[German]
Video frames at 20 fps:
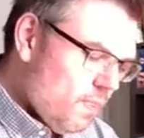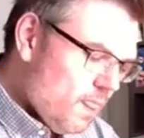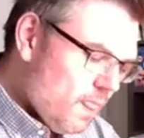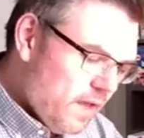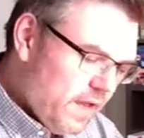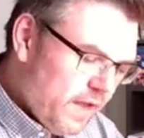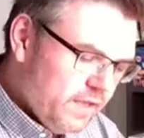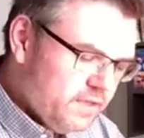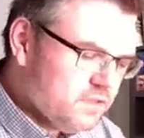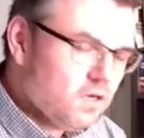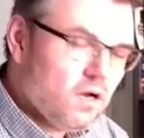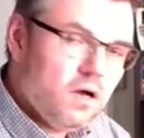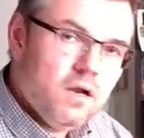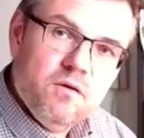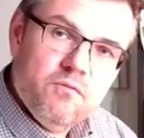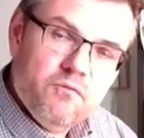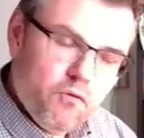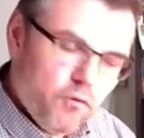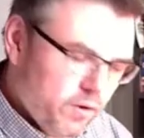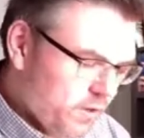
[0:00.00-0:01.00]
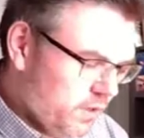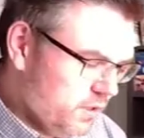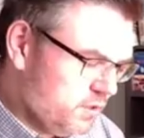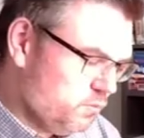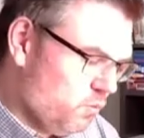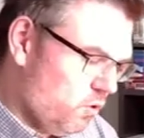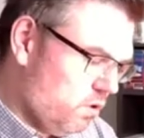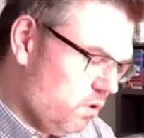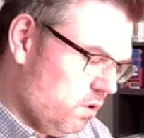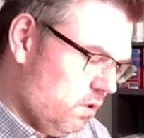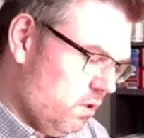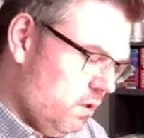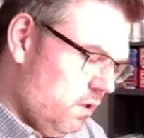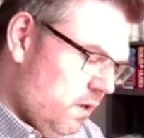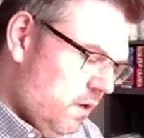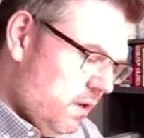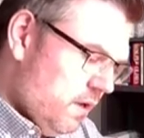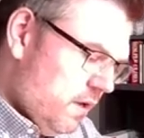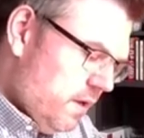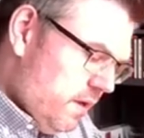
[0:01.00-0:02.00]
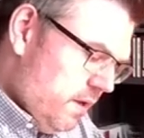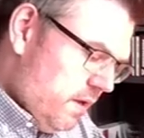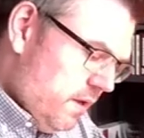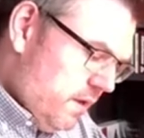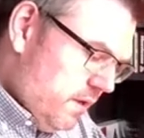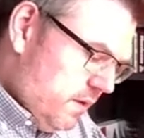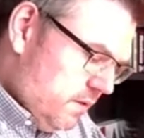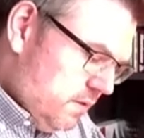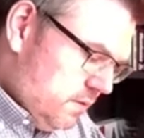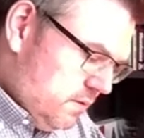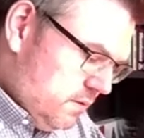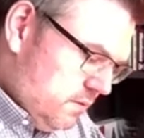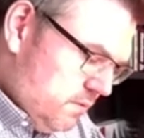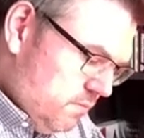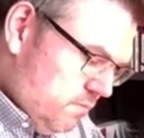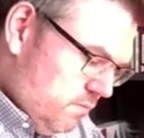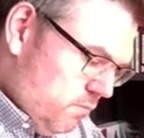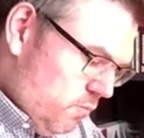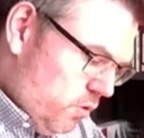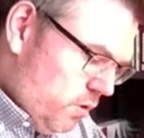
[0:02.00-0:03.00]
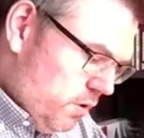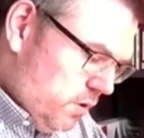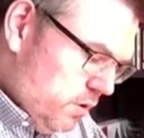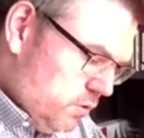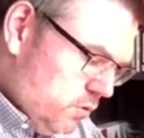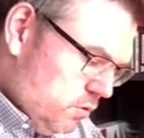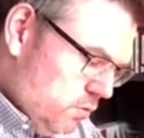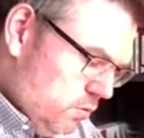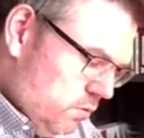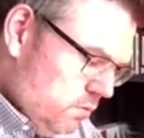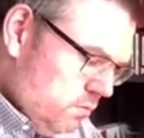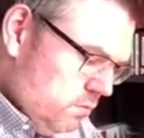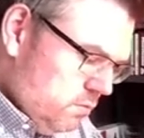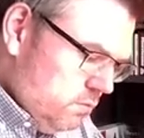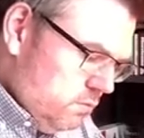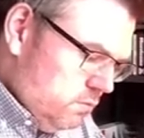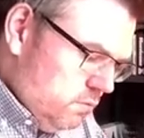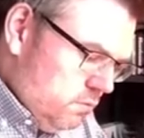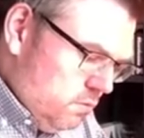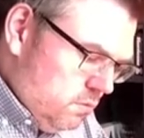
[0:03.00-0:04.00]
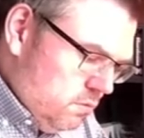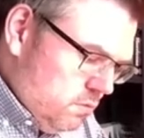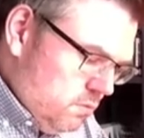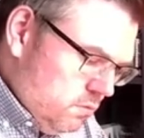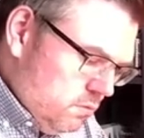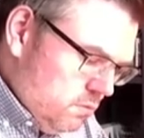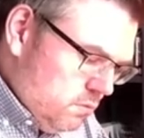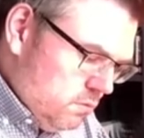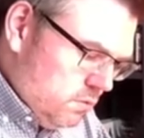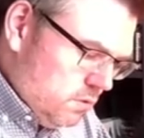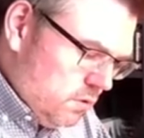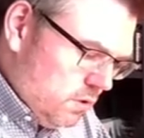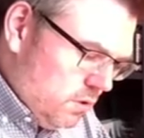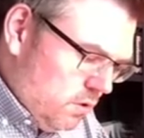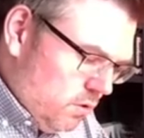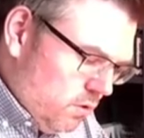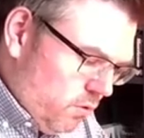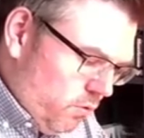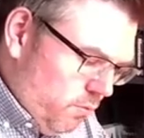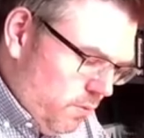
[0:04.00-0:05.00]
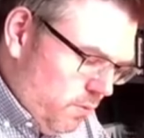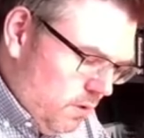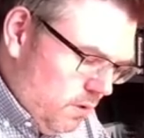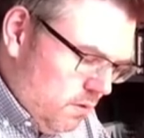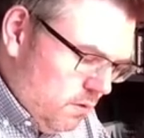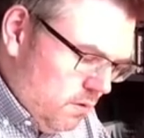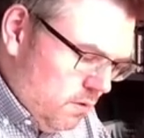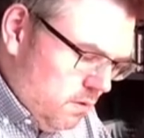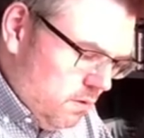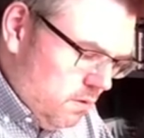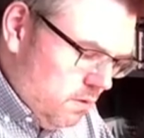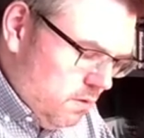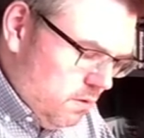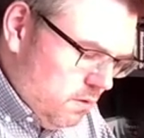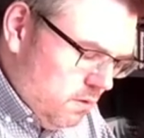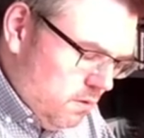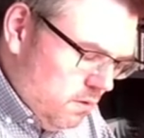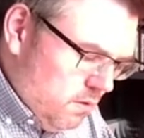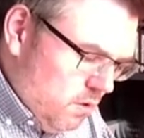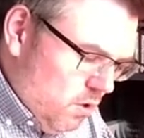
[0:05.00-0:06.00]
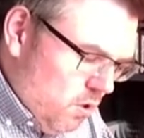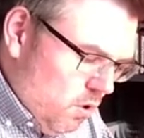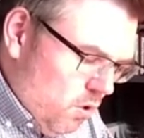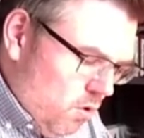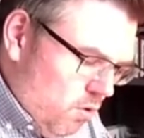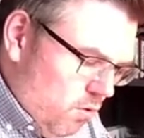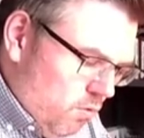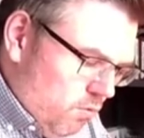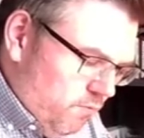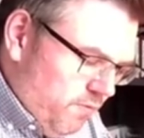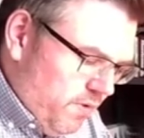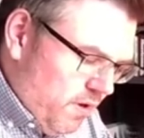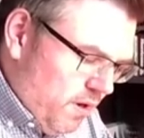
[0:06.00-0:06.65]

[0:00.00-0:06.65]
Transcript: Jetzt kann ich folgendes machen. Jetzt mache ich das so, gehe da rüber. Und wir